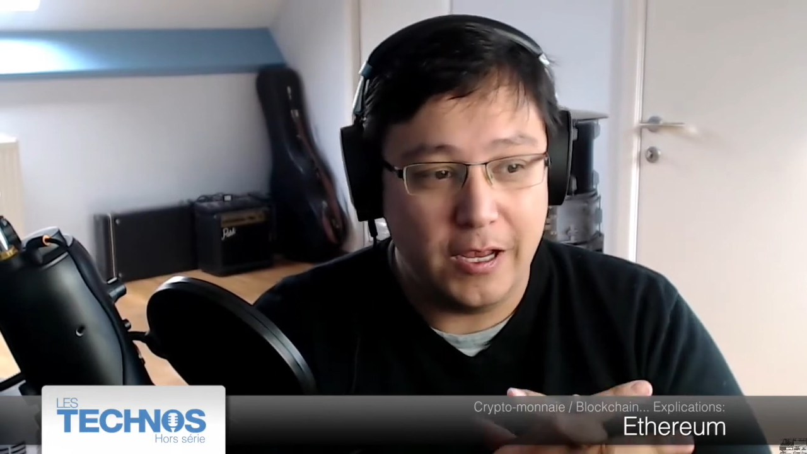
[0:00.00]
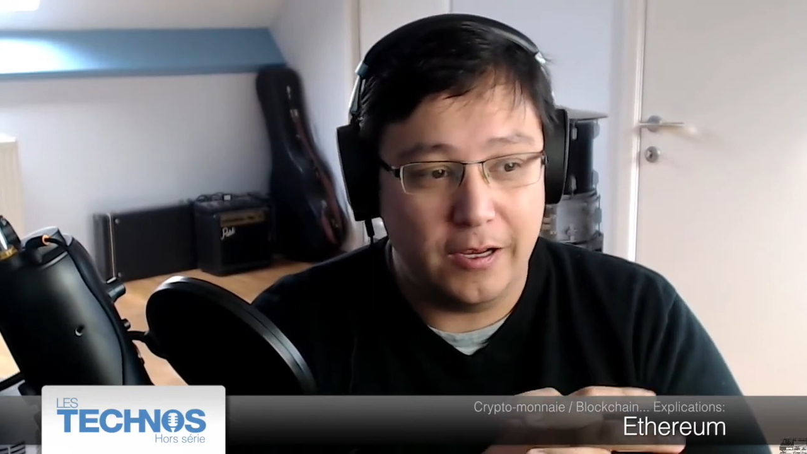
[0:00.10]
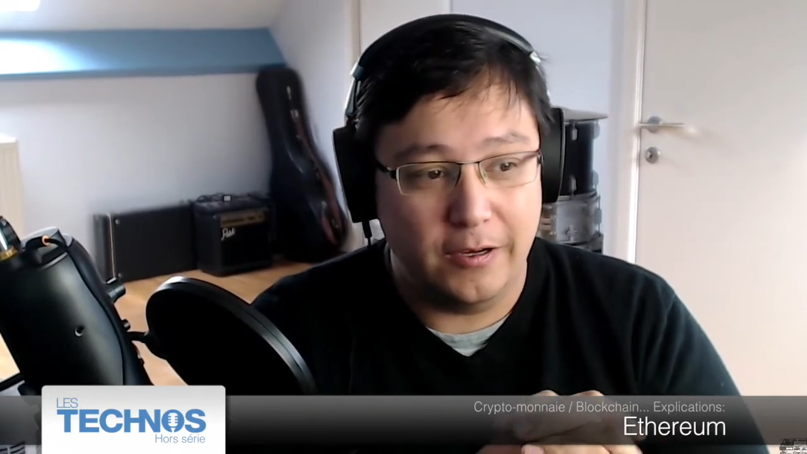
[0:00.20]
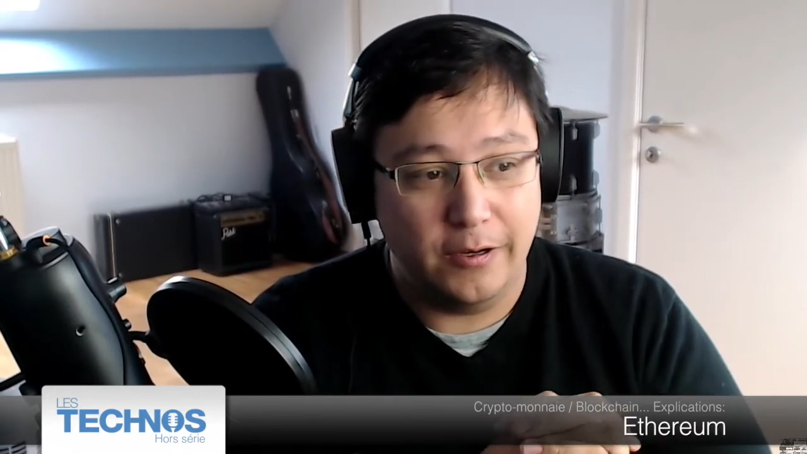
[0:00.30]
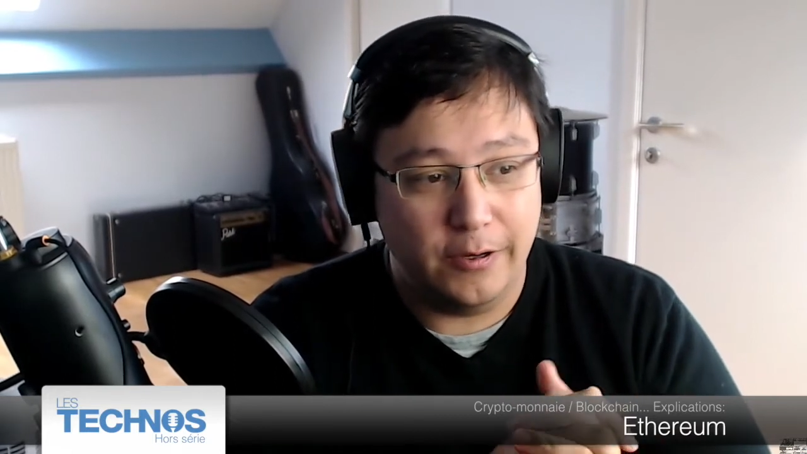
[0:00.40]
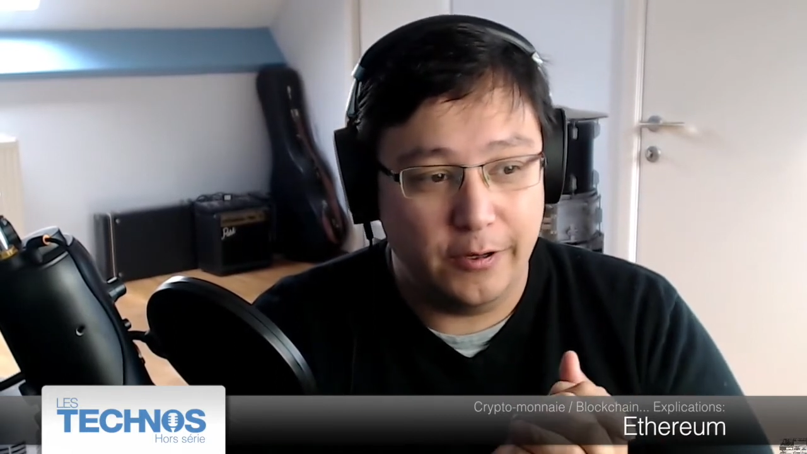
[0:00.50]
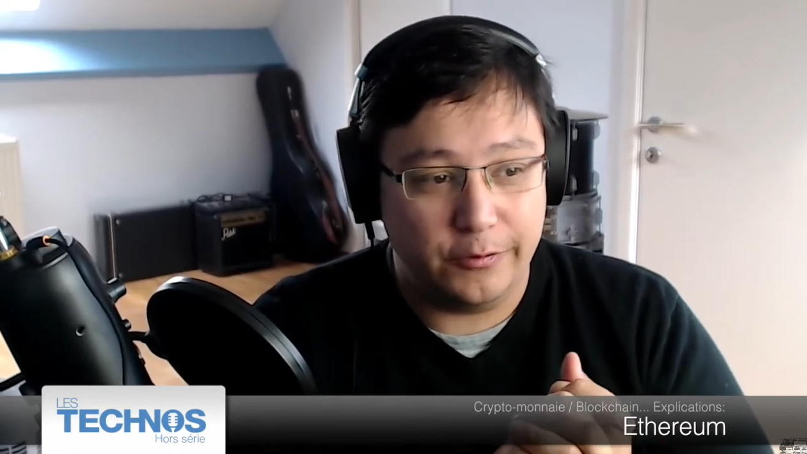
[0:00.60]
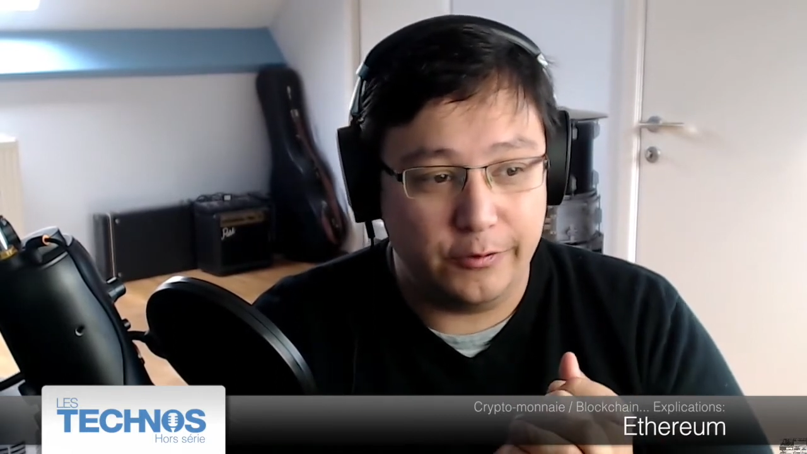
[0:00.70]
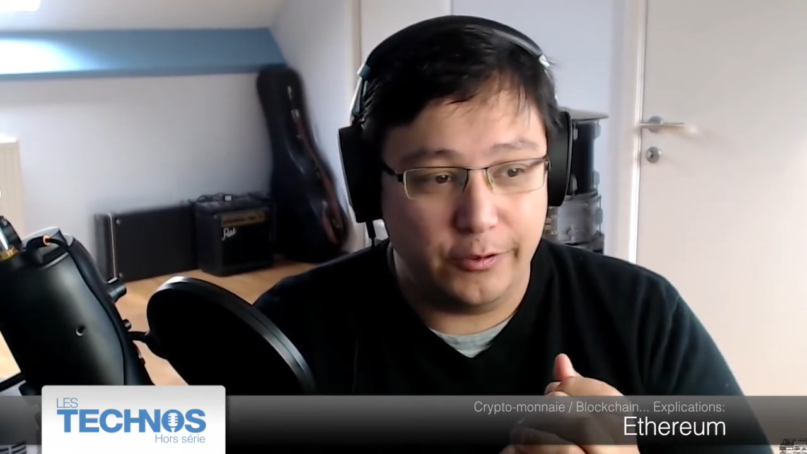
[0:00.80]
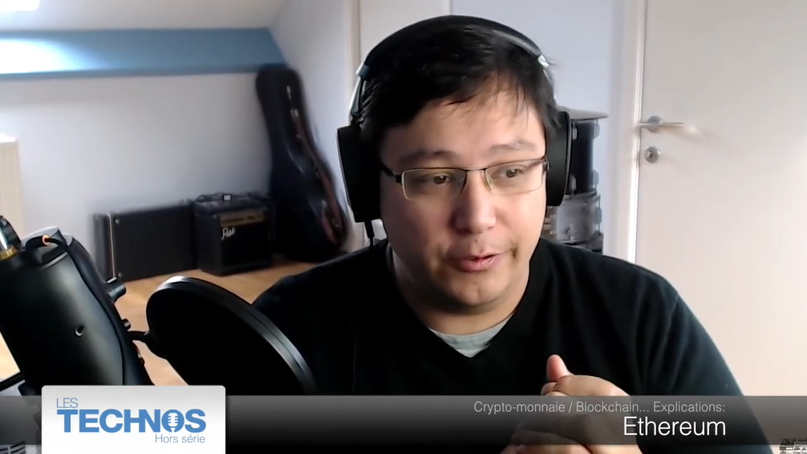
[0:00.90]
de,
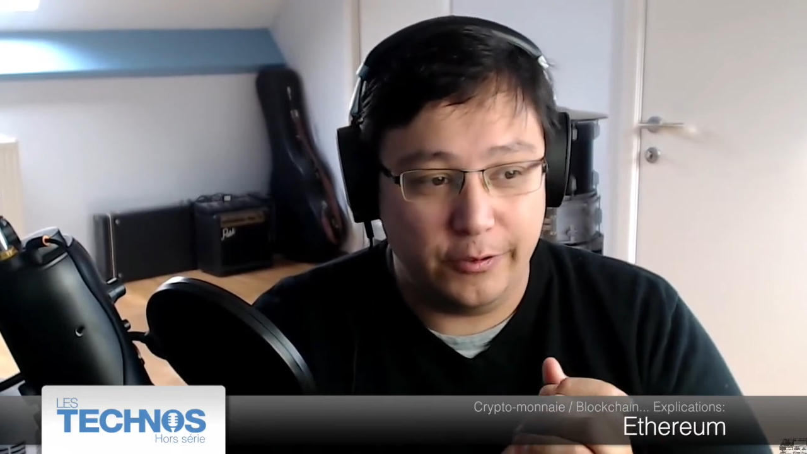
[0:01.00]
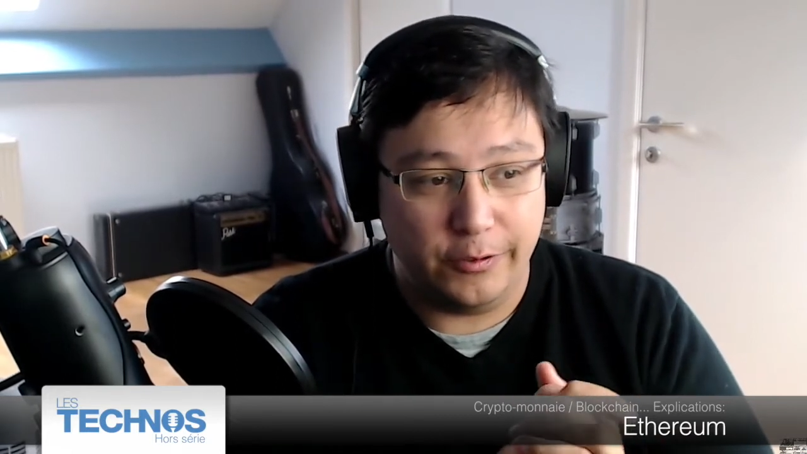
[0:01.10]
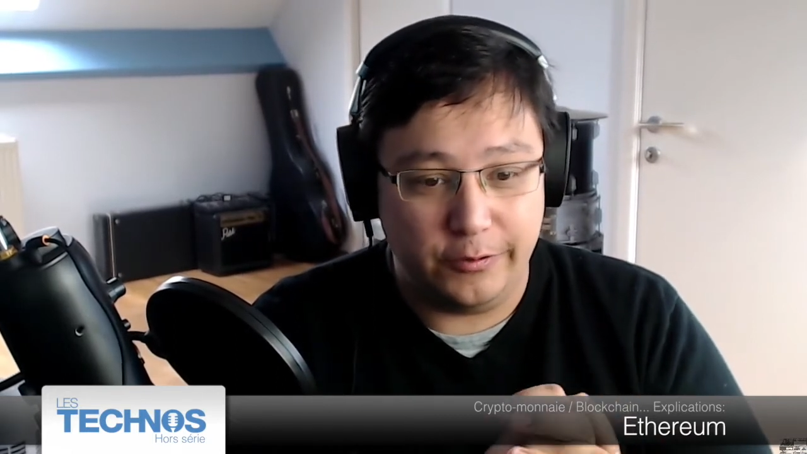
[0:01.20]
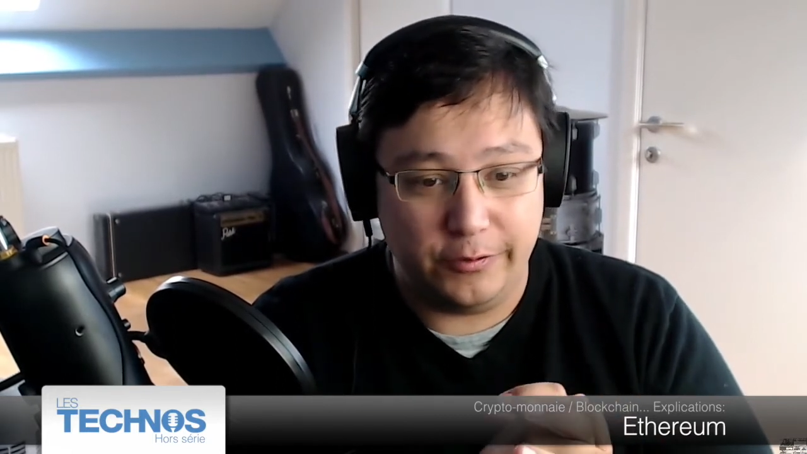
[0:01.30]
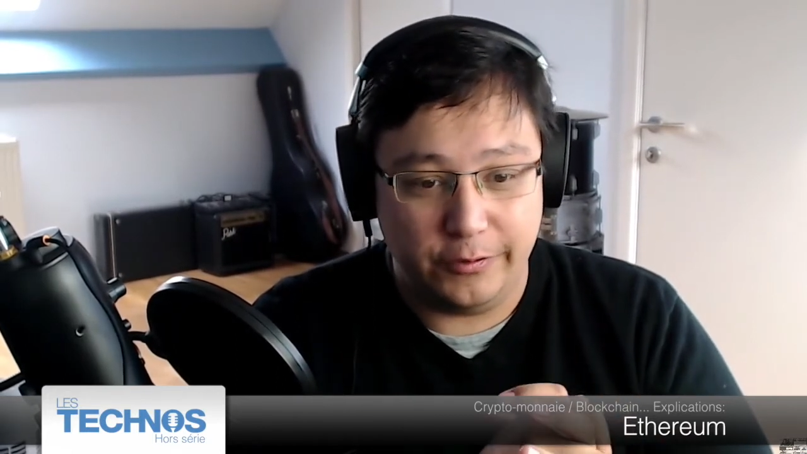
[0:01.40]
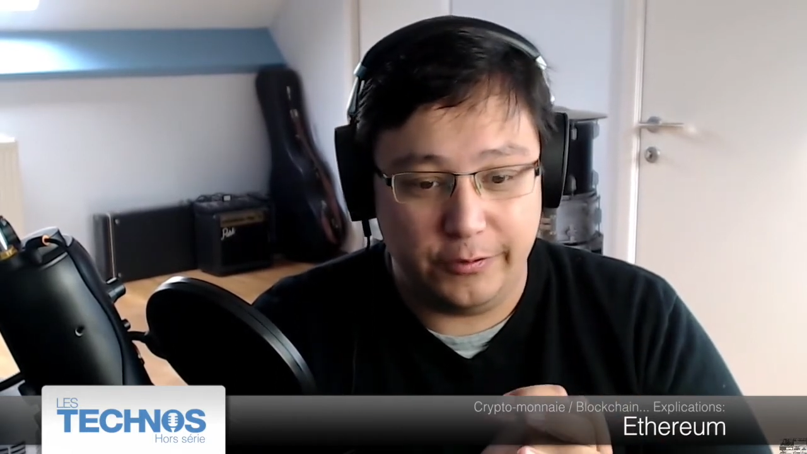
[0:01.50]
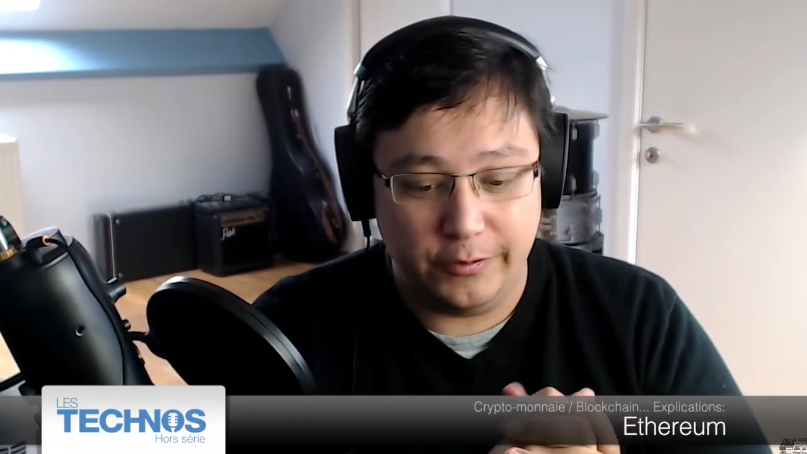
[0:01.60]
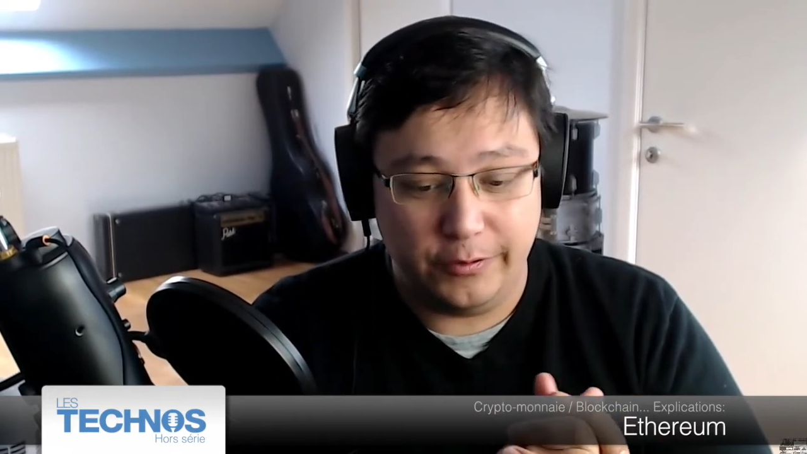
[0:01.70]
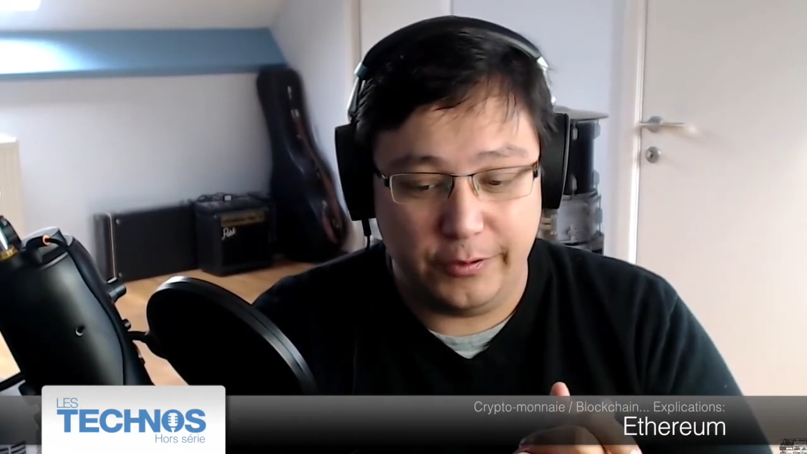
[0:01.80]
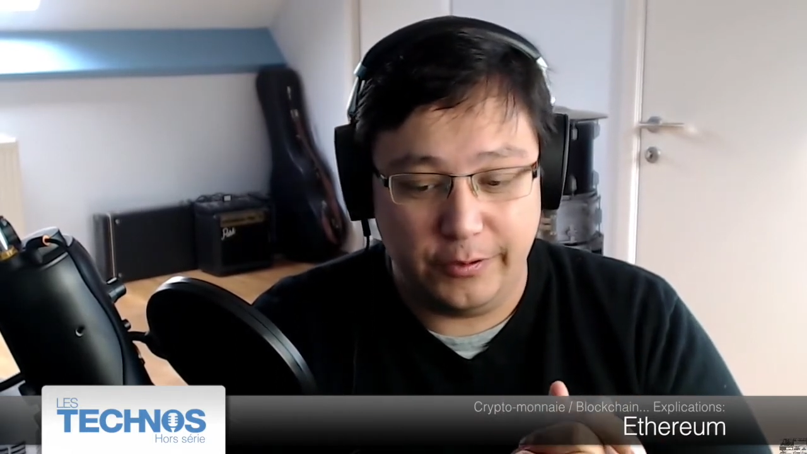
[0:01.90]

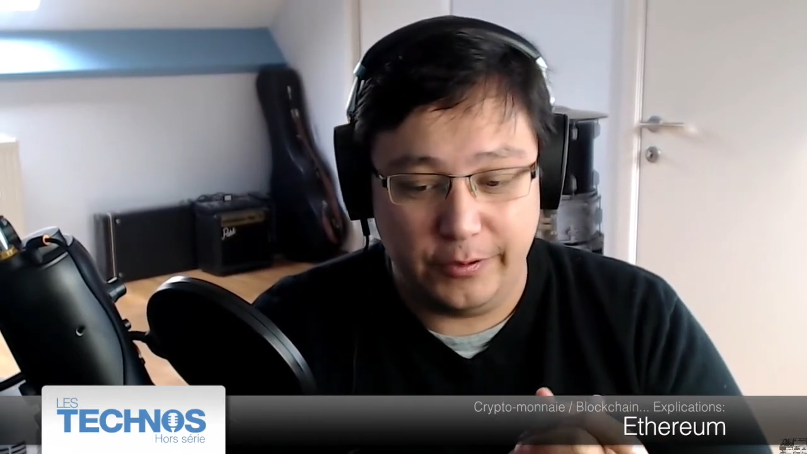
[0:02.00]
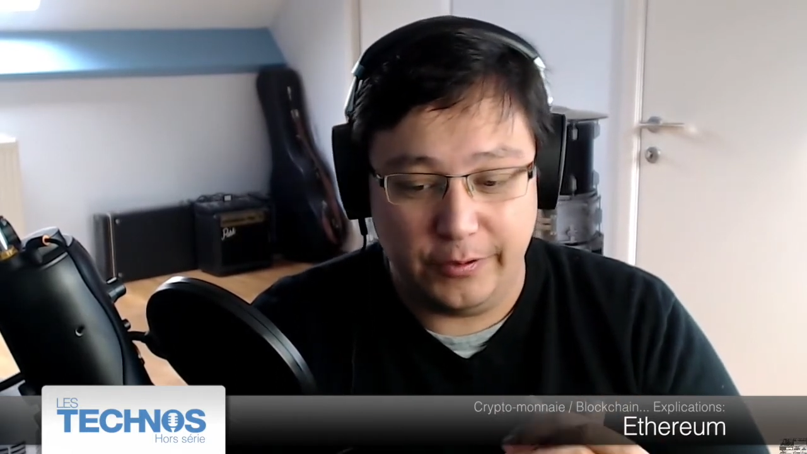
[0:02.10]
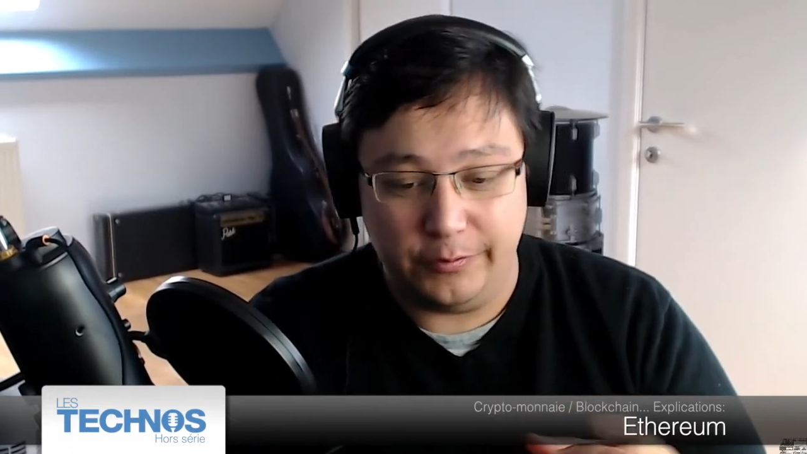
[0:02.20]
de,